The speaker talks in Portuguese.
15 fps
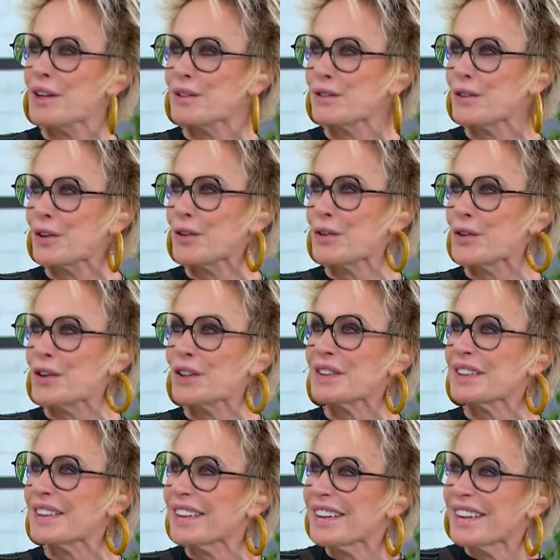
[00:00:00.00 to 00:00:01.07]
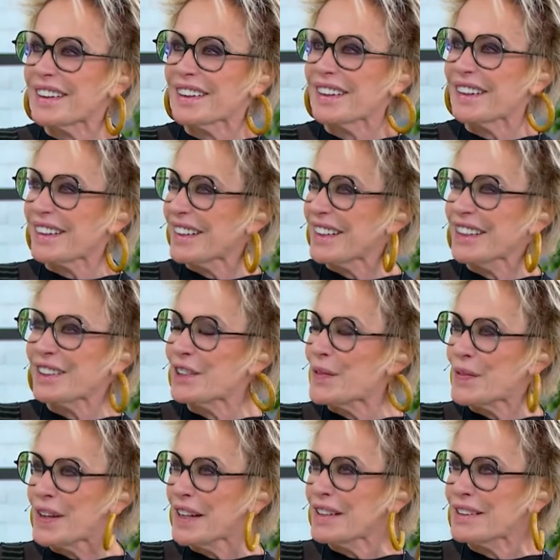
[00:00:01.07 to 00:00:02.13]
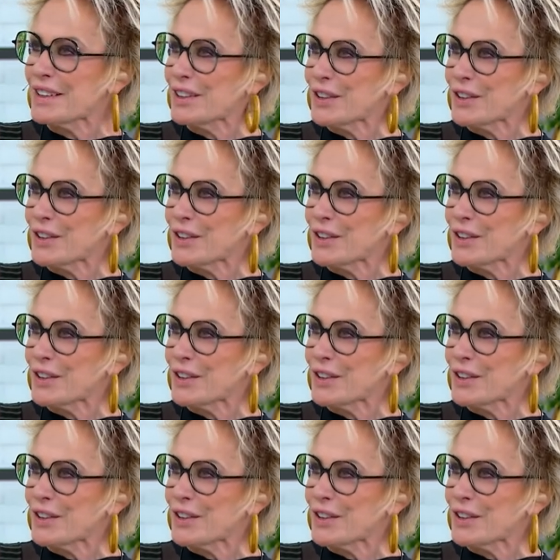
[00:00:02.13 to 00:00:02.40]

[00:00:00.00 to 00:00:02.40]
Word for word: e não deu conta, aqui também ainda não